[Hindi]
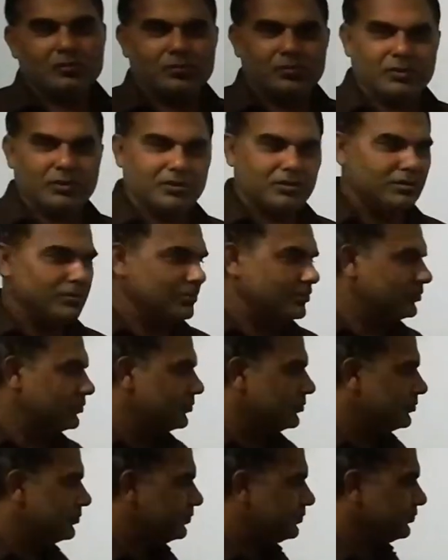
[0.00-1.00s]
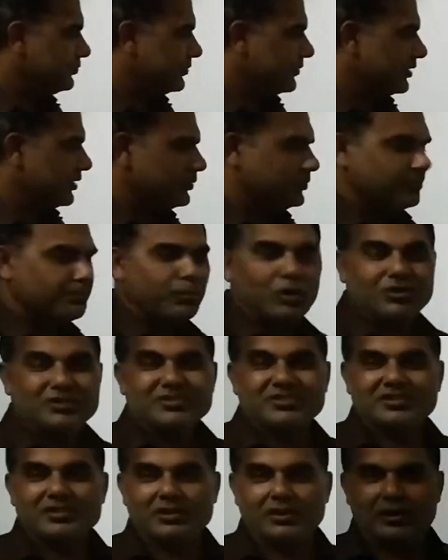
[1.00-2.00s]

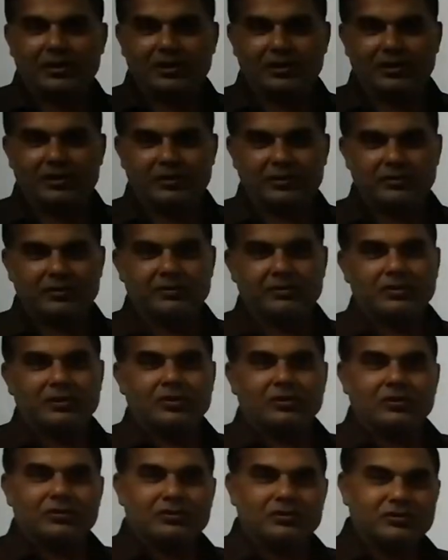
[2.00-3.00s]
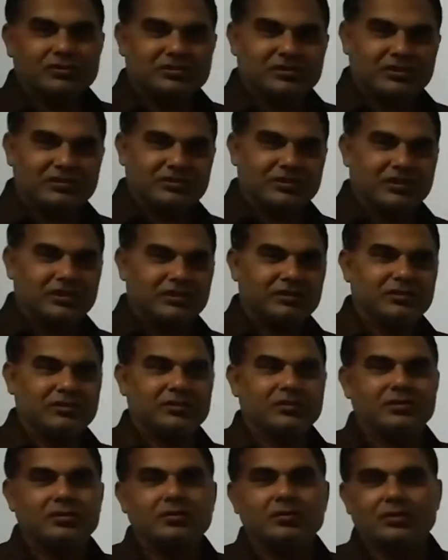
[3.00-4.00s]
पॉरिज खिलाया इसके साथ
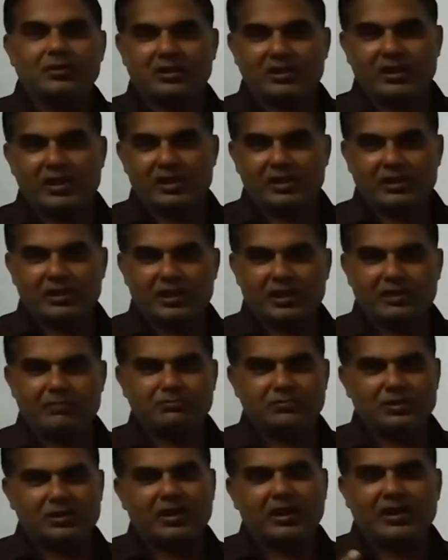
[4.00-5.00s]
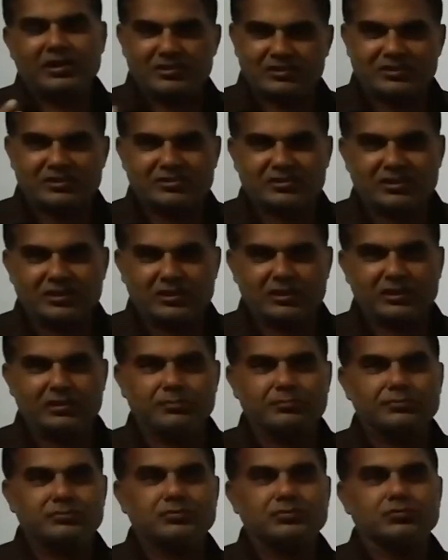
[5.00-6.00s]
एक, एक गेम कार्ड जैसा
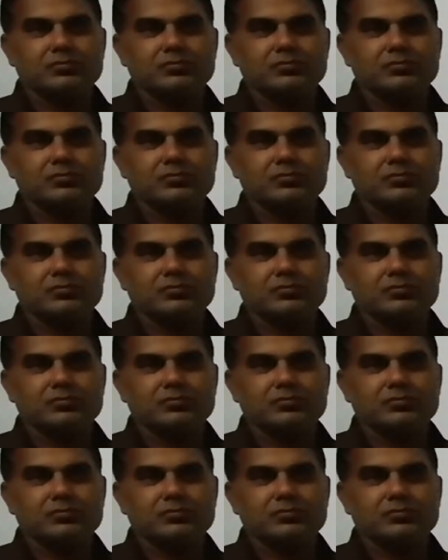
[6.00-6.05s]
गेम